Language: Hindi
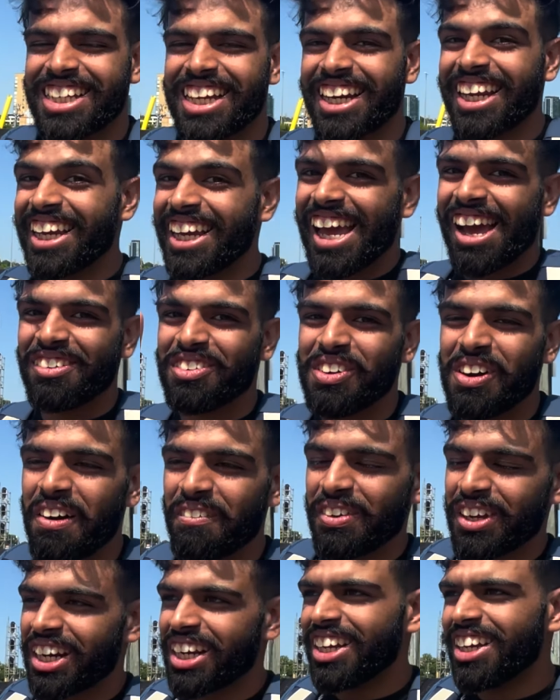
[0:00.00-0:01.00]
कर ही गया वहाँ
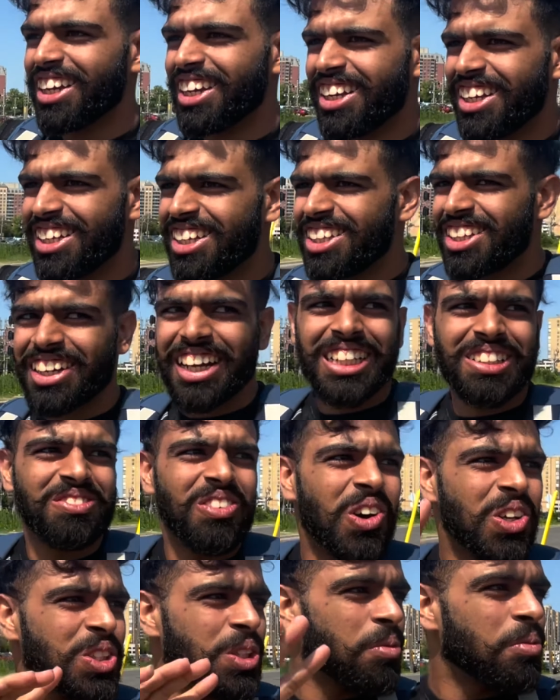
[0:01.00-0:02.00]
पर गाइज
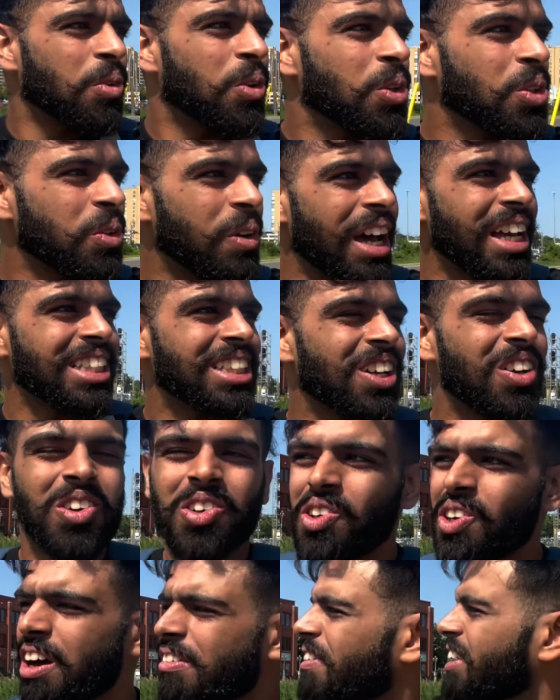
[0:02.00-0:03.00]
मौसम हो तो ऐसा हो
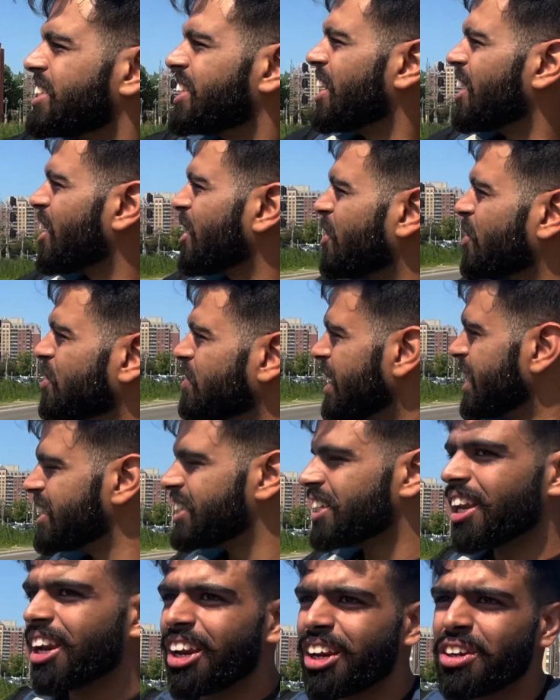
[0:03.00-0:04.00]
हवा चल रही हो तो ऐसा
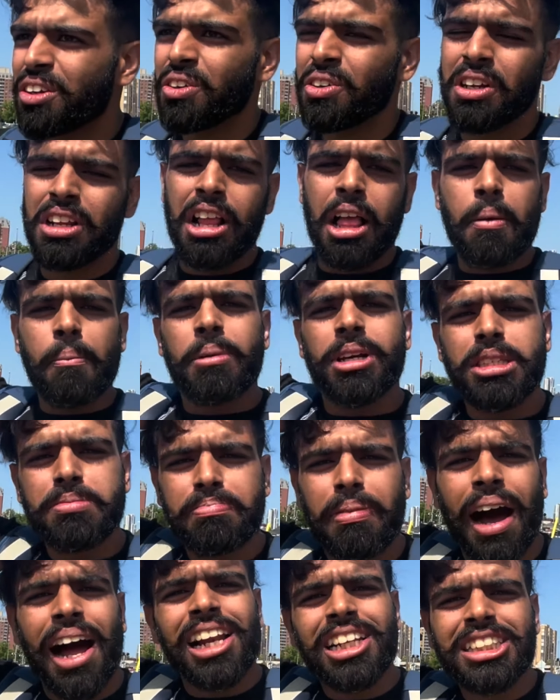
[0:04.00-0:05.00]
चल रही हो बस बाल